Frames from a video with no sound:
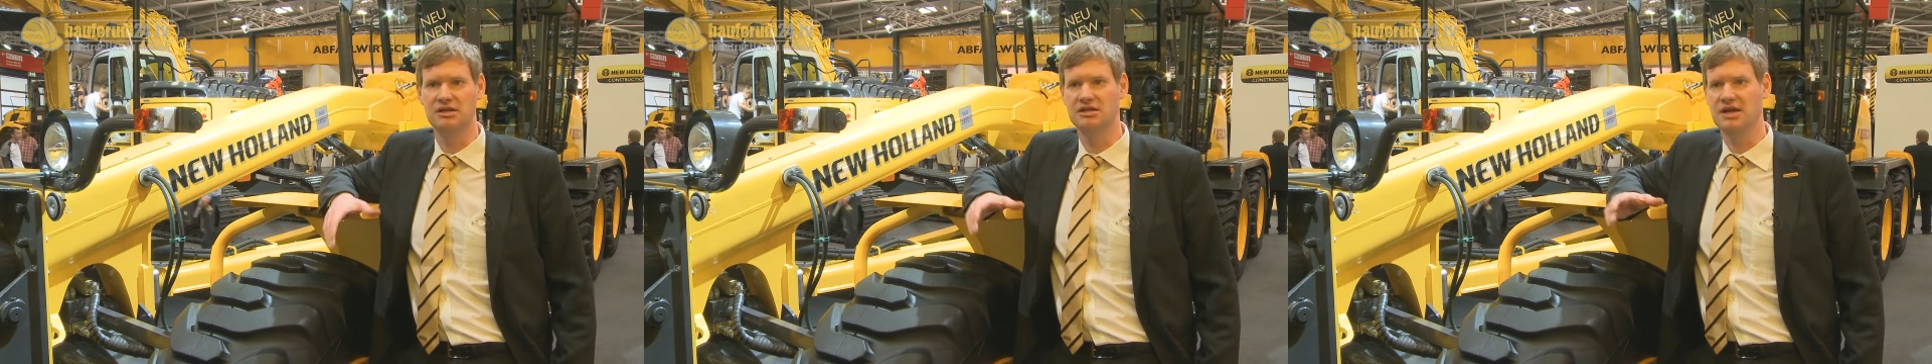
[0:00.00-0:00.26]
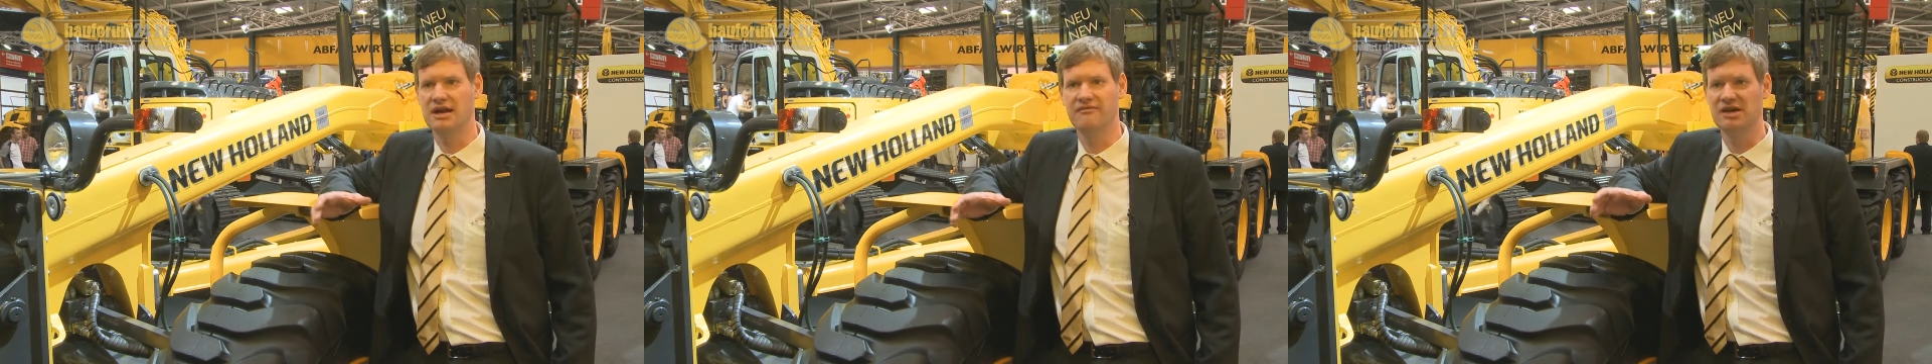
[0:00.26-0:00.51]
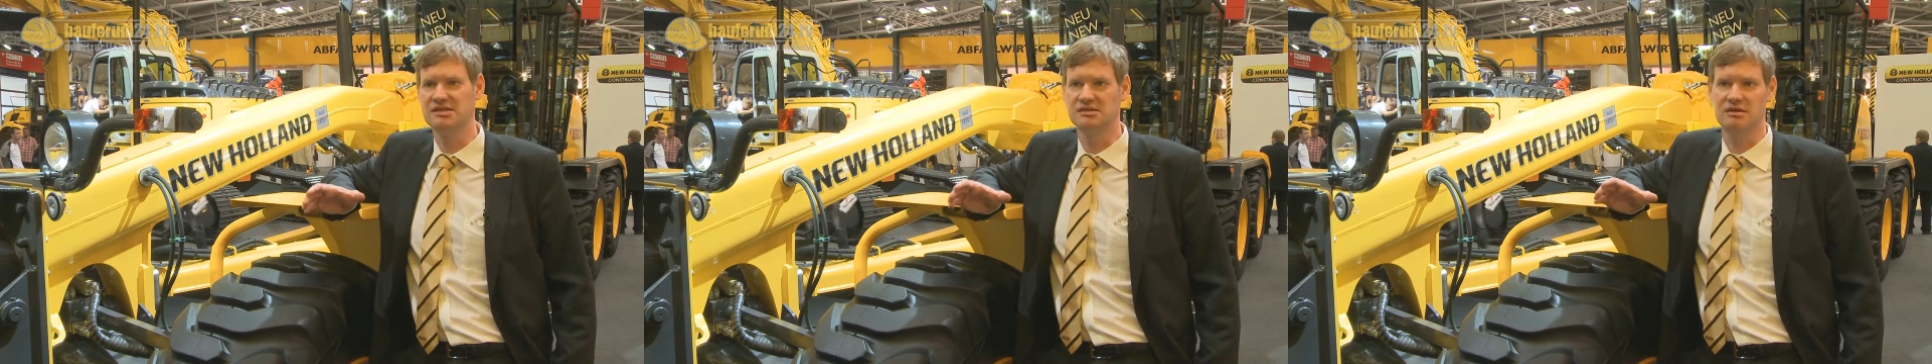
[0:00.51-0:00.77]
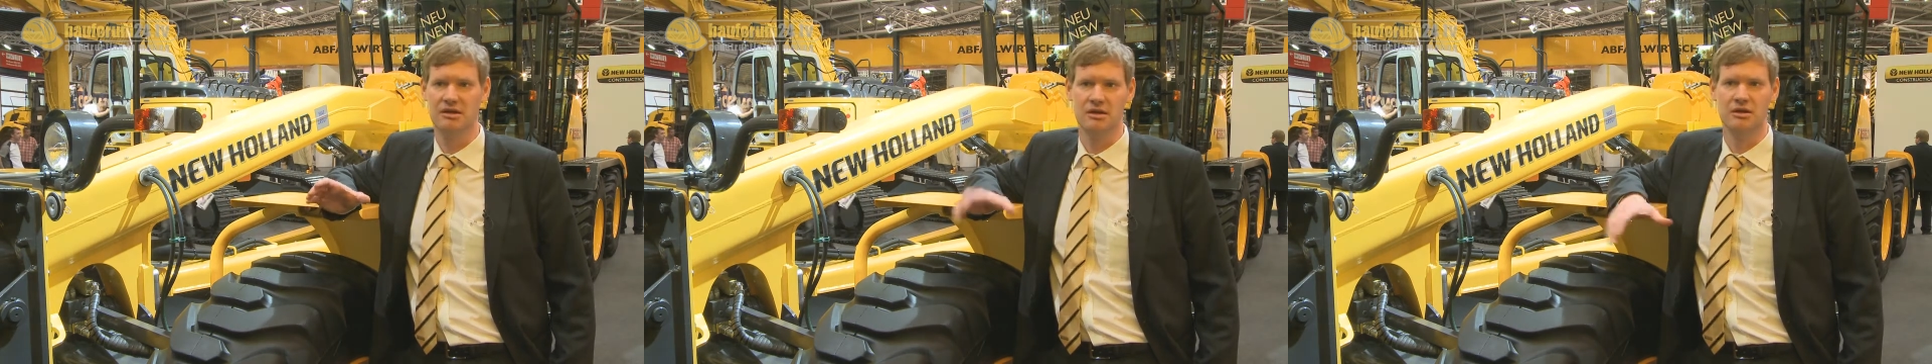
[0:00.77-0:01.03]
die
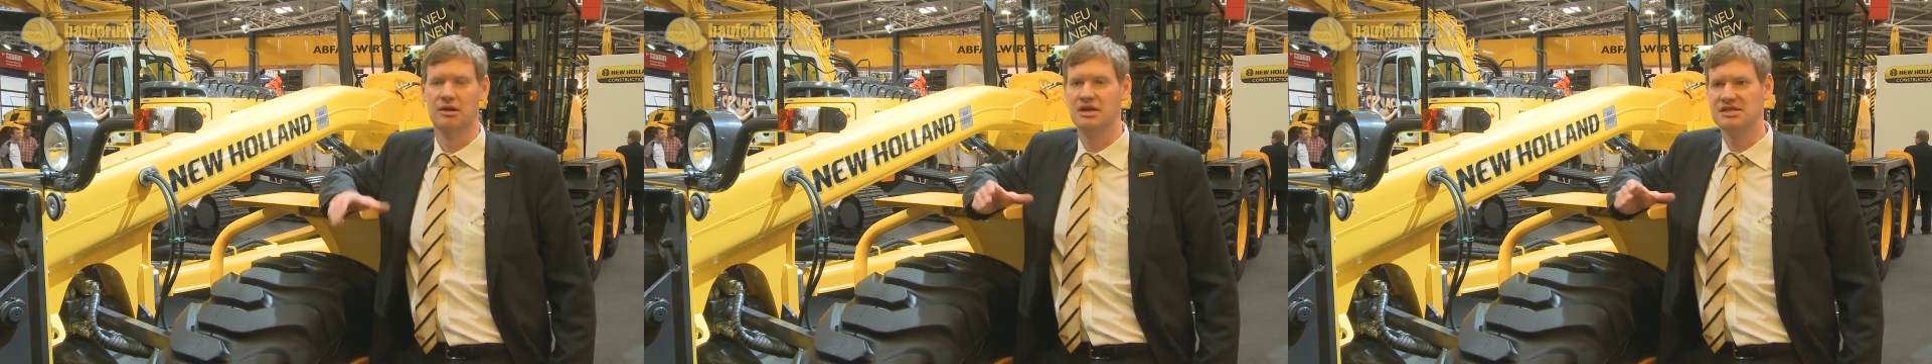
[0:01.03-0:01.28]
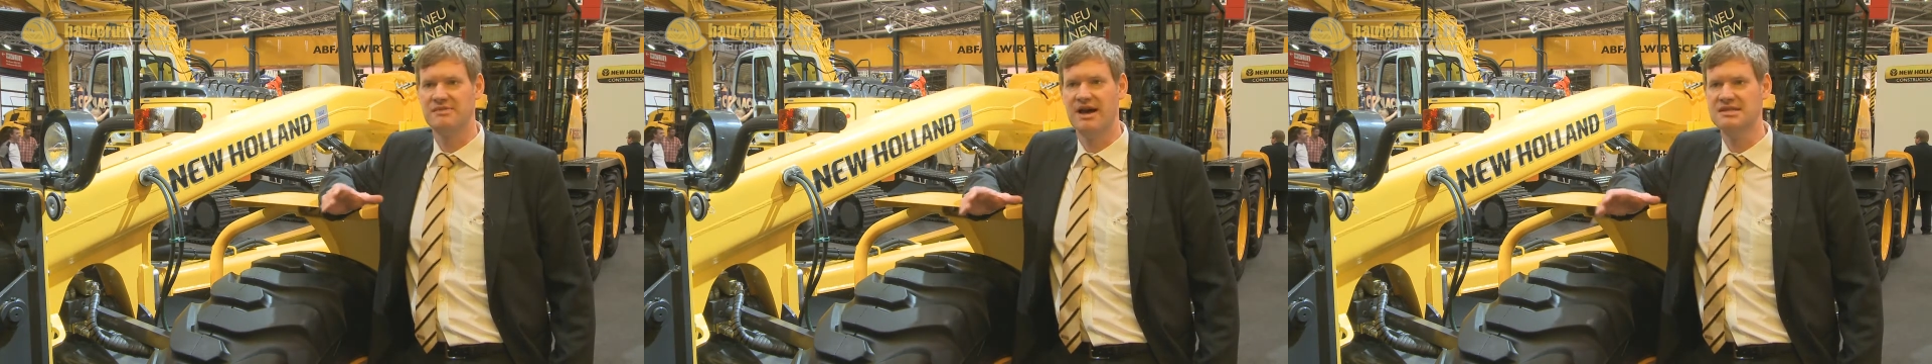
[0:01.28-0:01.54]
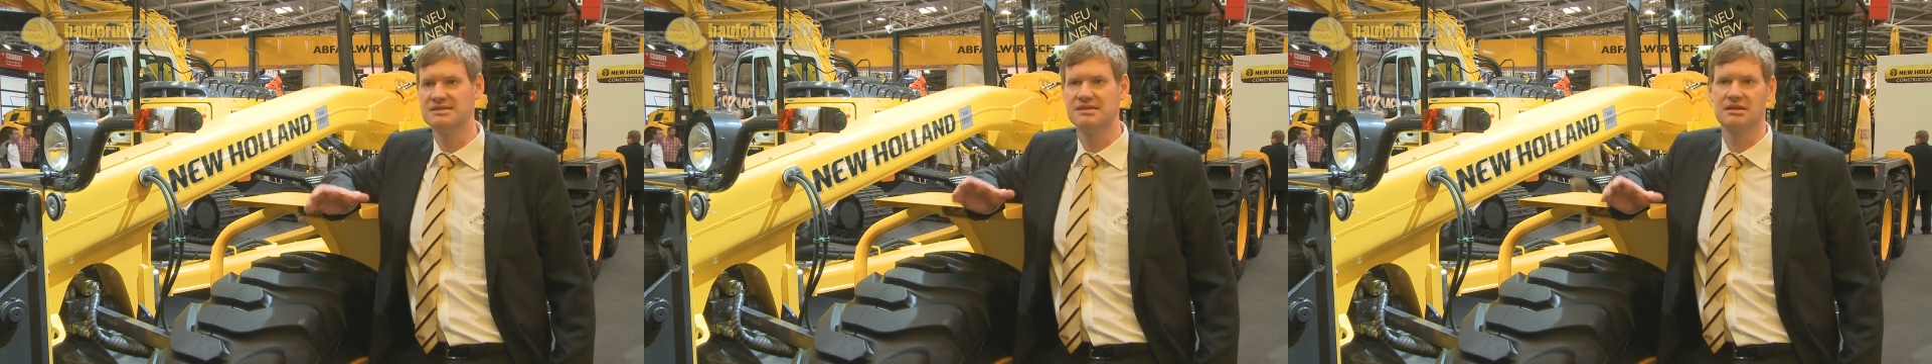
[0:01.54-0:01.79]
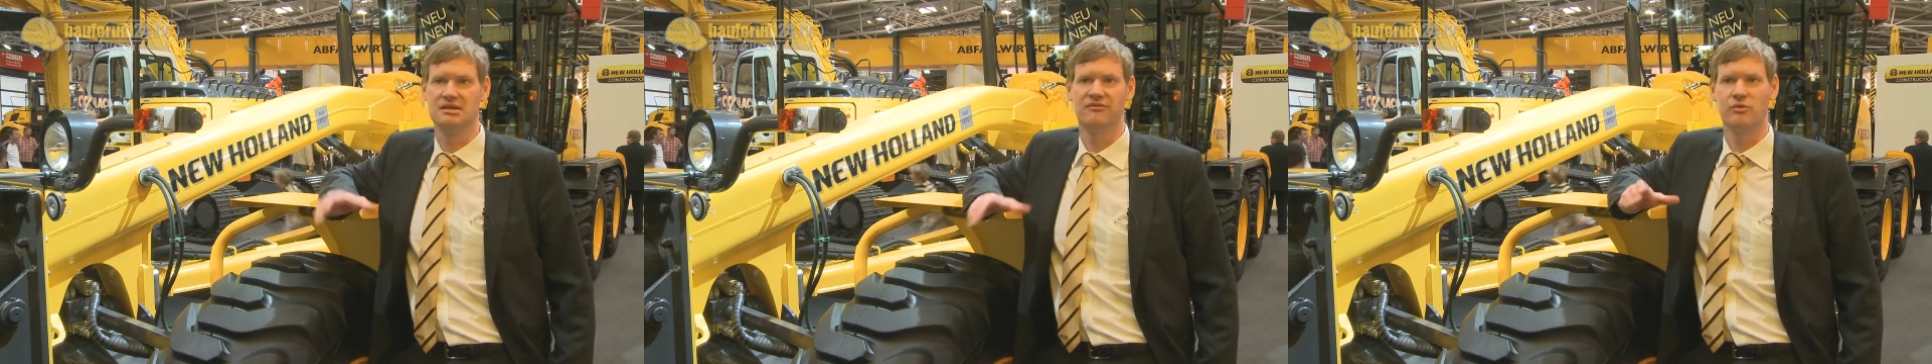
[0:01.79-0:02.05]
teilweise
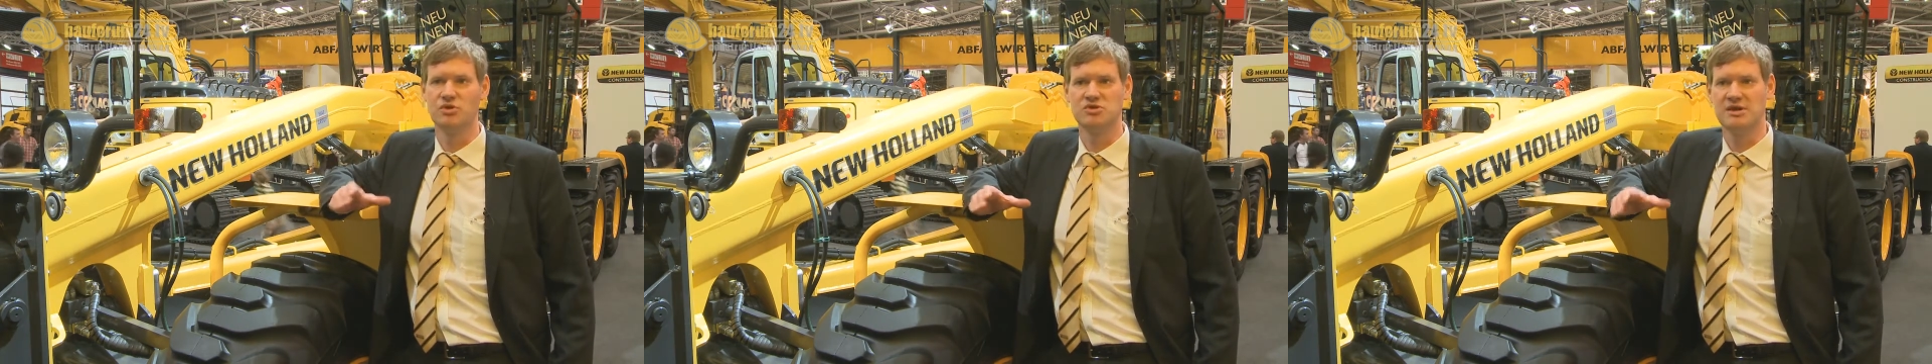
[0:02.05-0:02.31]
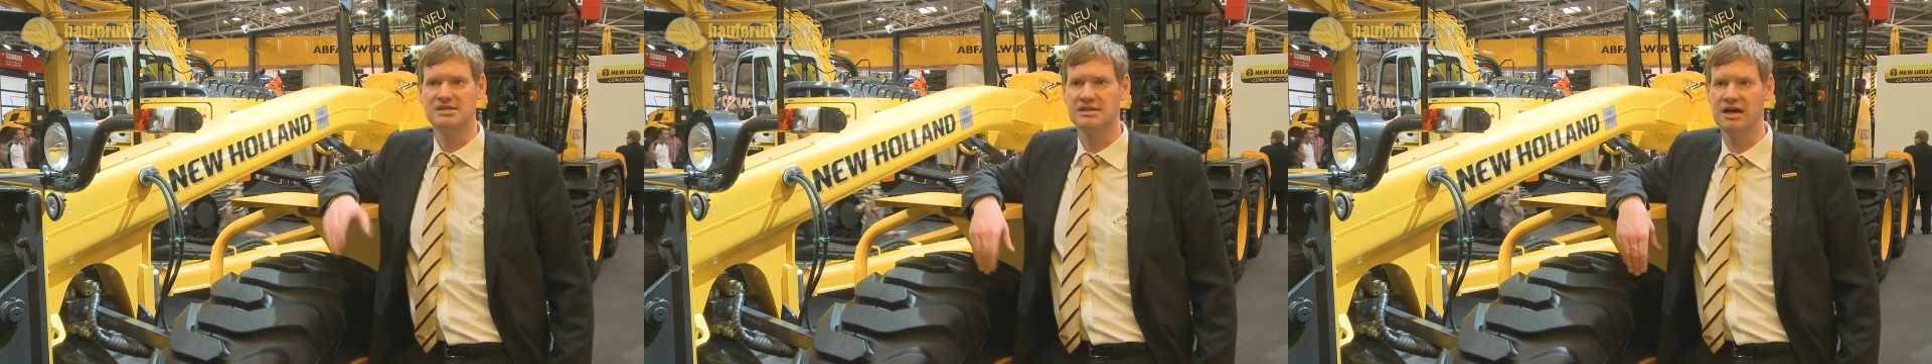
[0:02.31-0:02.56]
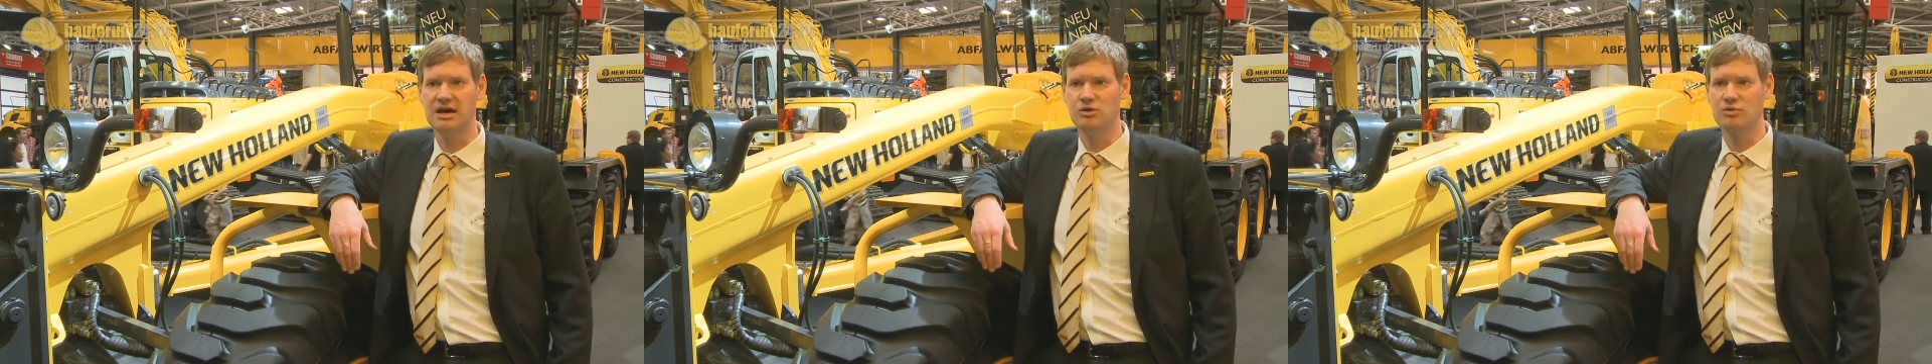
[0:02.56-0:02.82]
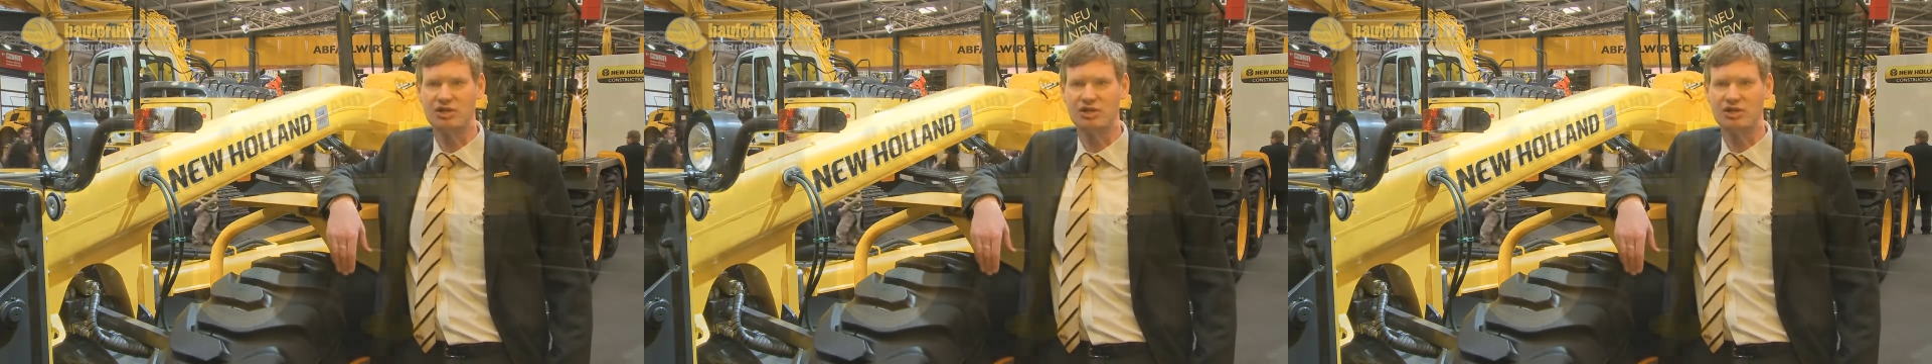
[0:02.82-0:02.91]
20, 25 Jahre